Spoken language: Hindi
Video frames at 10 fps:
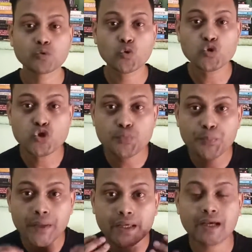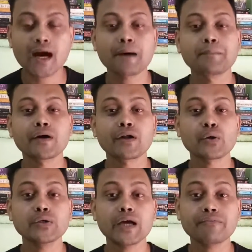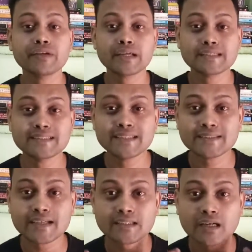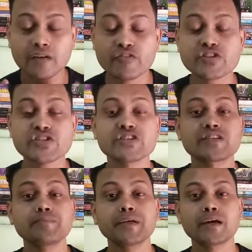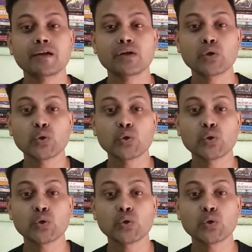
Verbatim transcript: कुछ भी काम कर रहे हो या फिर किसी के साथ कन्वर्सेशन भी कर रहे